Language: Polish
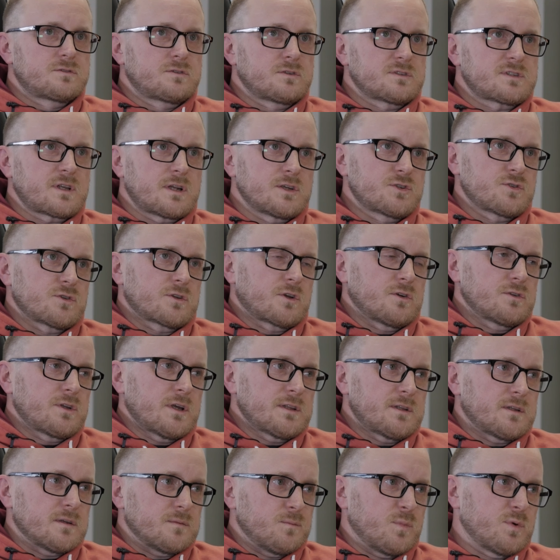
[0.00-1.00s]
To zależy od
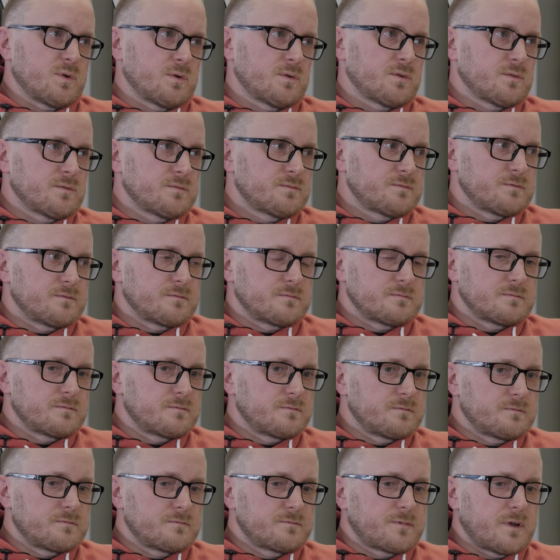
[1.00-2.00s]
godety, bo
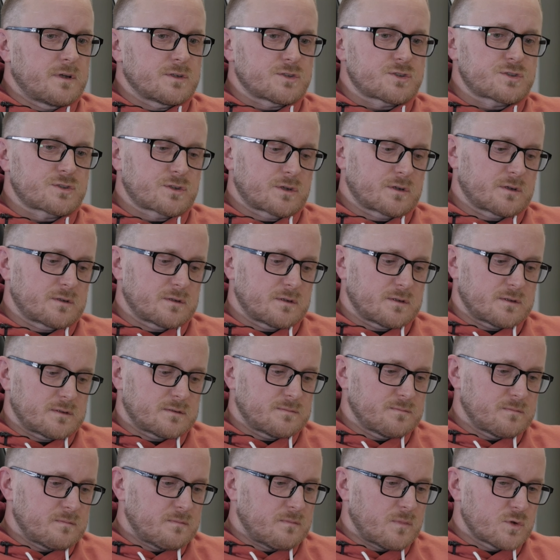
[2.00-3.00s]
wiesz, yy,
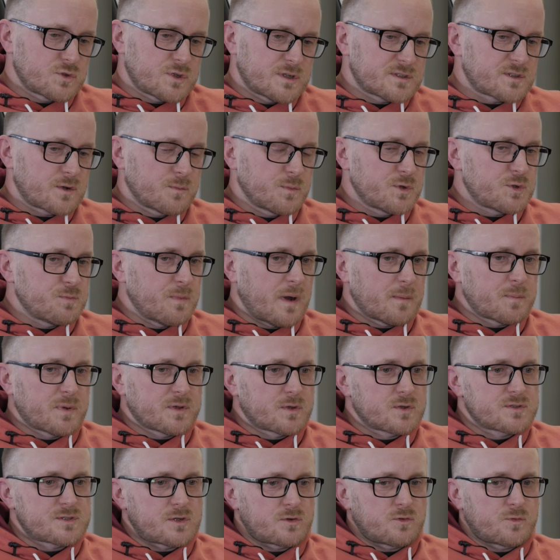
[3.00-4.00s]
można zrobić mapę
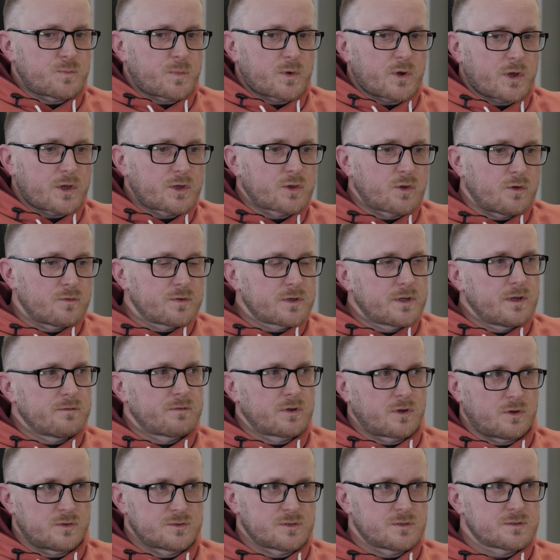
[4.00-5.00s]
do celów projektowych nie
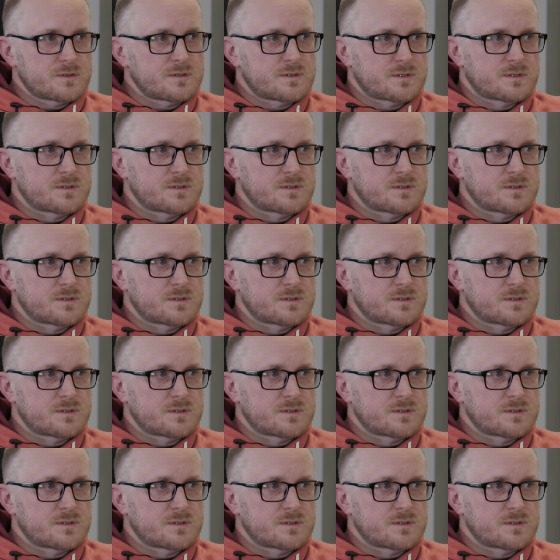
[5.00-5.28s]
wychodząc